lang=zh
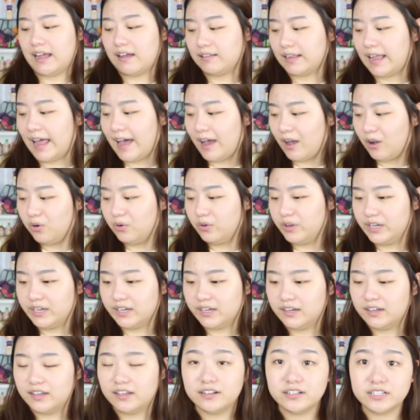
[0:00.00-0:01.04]
道它会
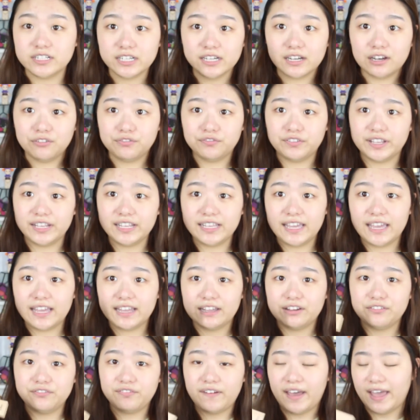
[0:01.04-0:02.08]
跟这个粉底液
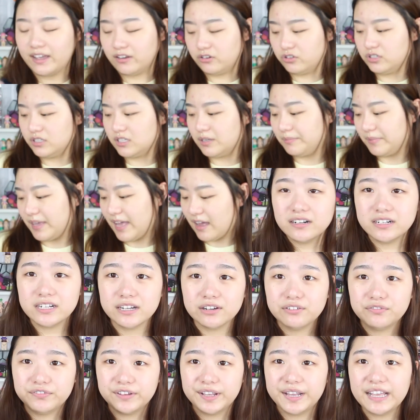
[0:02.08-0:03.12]
的反应是怎么样。但这
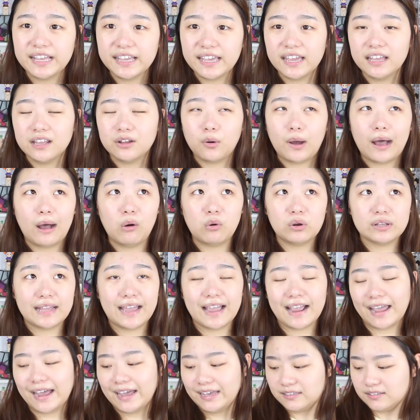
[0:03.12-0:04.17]
个粉底液的话，我
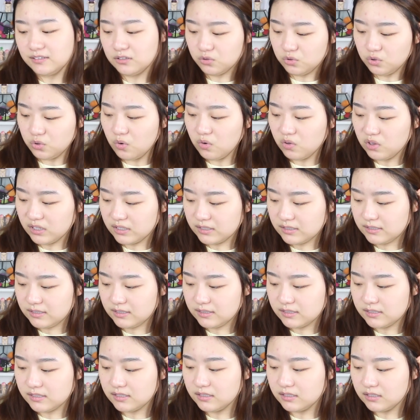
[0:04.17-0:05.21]
大概已经用了几
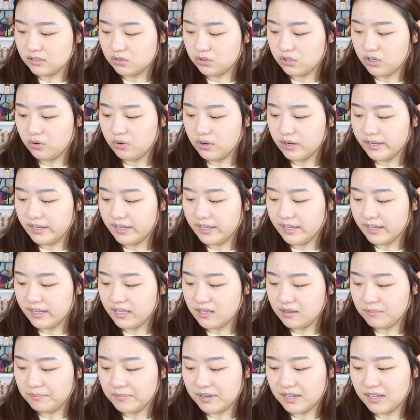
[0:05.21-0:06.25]
次了，所以我可以
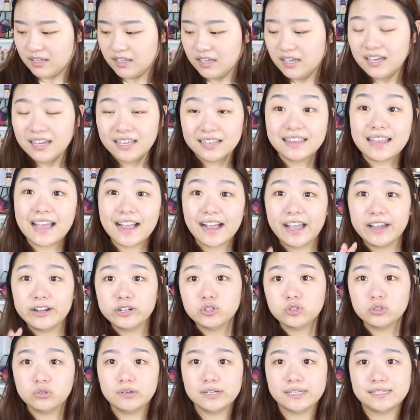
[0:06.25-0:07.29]
跟你们。大概
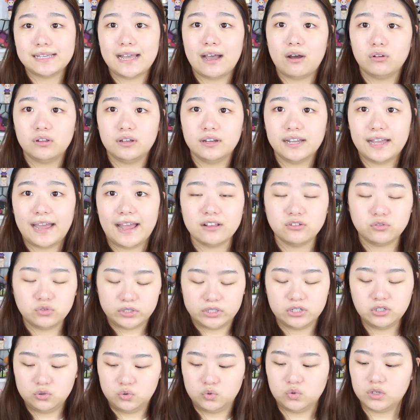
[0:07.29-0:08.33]
说一下我的感觉
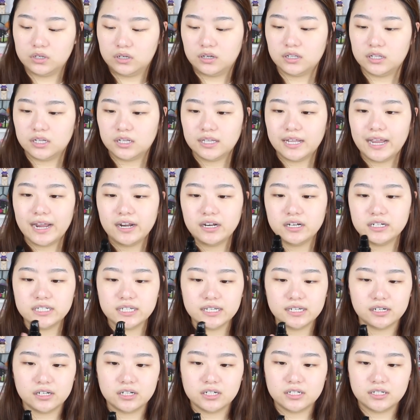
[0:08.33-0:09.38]
是如何的，但是
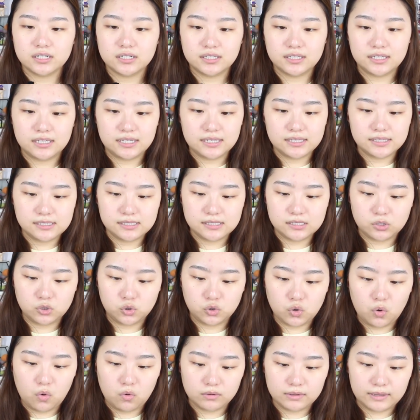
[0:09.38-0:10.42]
这个是第一次
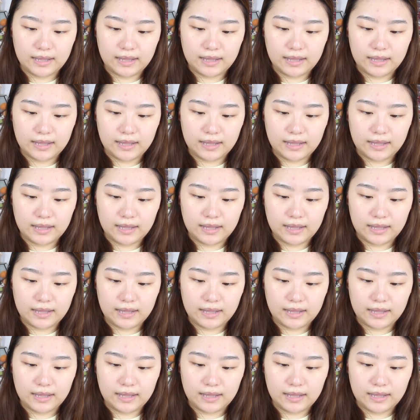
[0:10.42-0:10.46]
用